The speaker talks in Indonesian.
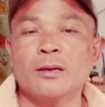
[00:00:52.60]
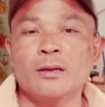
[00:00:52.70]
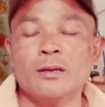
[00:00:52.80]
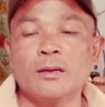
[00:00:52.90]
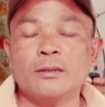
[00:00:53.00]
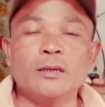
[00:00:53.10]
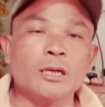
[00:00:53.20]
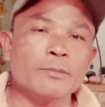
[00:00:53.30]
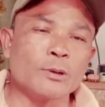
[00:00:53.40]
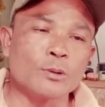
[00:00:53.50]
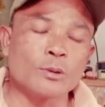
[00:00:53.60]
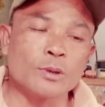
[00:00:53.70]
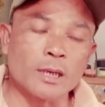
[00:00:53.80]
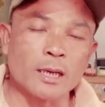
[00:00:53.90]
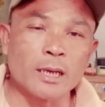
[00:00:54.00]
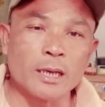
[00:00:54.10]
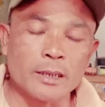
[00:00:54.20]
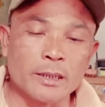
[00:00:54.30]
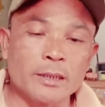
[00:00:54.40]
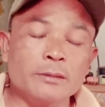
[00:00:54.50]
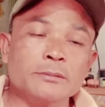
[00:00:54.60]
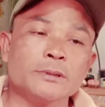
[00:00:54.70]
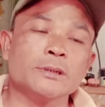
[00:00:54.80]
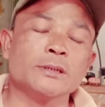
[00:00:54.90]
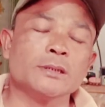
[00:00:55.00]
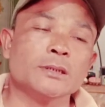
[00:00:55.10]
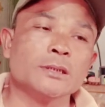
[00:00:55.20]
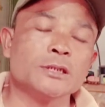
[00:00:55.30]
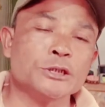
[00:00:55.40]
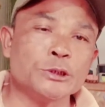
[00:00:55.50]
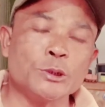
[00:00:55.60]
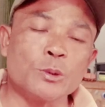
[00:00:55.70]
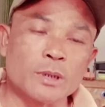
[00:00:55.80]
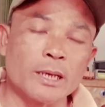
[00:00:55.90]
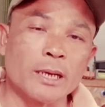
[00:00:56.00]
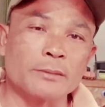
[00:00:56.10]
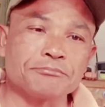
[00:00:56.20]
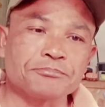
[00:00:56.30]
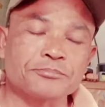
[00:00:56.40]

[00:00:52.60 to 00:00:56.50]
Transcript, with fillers: eh, dirgepa ko nanga ane siok na